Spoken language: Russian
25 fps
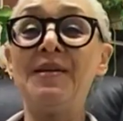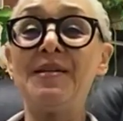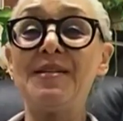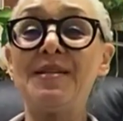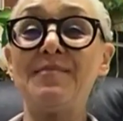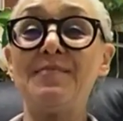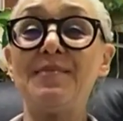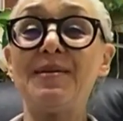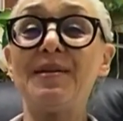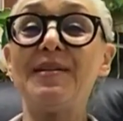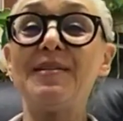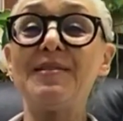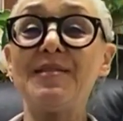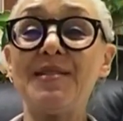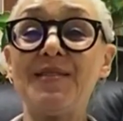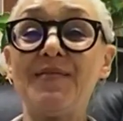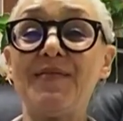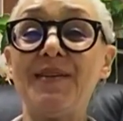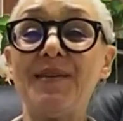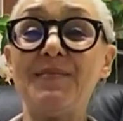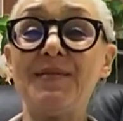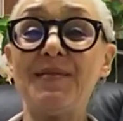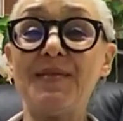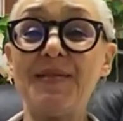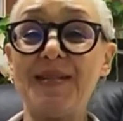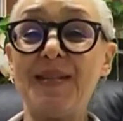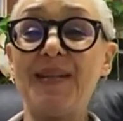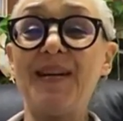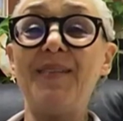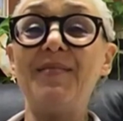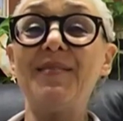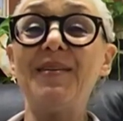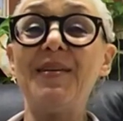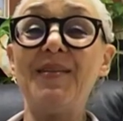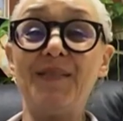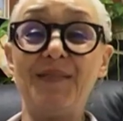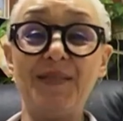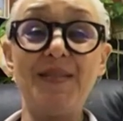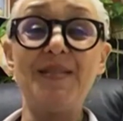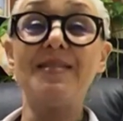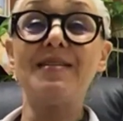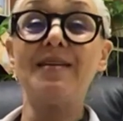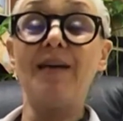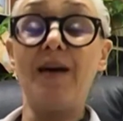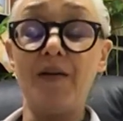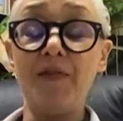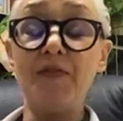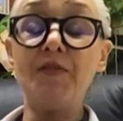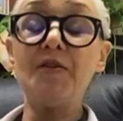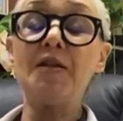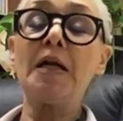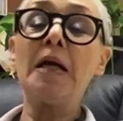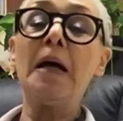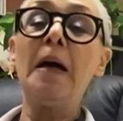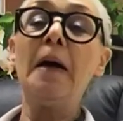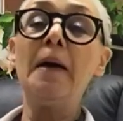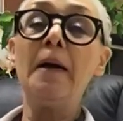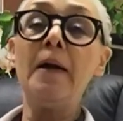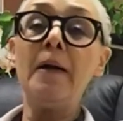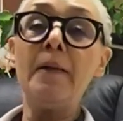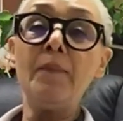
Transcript: собирался с вами разговаривать завтра.